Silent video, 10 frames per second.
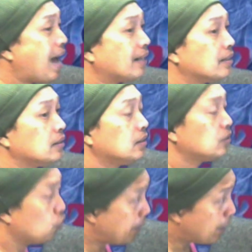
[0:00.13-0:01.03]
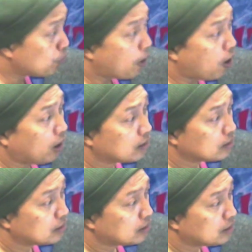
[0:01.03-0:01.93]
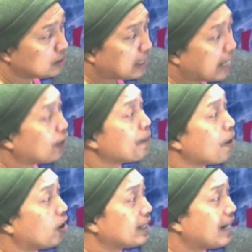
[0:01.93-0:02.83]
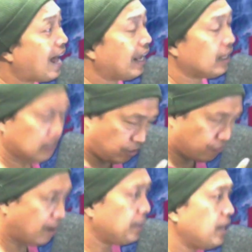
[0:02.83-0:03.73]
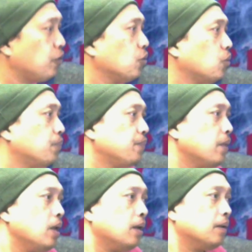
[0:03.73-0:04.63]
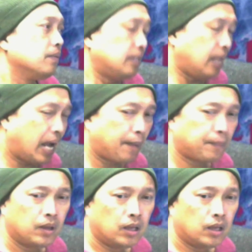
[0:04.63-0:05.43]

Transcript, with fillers: ลถูกไหมครัคุณหมอ นะฮะน้องหมอทั้งหลายที่ฟังพี่เลียวอยู่นะครับ